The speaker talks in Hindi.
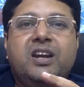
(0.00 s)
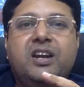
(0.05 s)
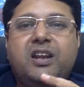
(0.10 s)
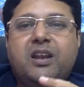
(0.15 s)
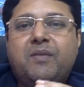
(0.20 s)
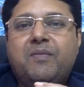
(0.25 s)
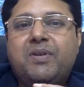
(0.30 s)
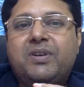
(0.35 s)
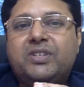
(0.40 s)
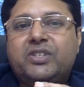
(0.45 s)

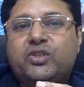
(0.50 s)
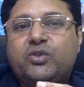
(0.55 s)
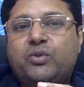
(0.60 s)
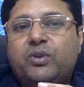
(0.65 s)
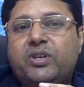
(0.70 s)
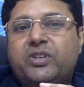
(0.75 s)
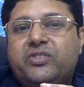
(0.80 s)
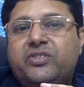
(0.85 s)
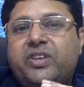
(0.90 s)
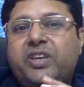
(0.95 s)
ट्रैवल
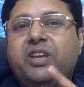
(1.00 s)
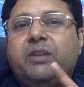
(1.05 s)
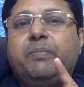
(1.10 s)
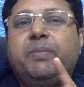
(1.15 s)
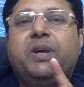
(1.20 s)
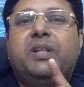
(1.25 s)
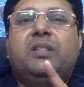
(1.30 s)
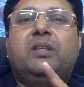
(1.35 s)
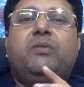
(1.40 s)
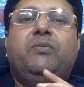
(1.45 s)
इंश्योरेंस एक
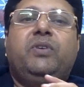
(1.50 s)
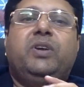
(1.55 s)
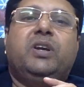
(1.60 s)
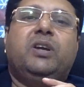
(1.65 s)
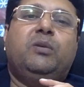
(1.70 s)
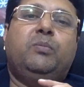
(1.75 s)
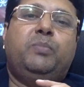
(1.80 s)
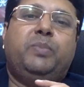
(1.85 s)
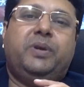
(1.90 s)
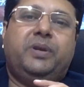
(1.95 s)
बेहतर
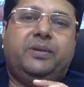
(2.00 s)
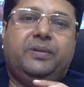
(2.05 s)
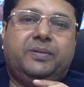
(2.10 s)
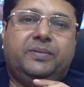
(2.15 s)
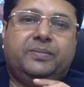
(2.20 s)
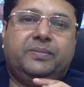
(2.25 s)
विकल्प है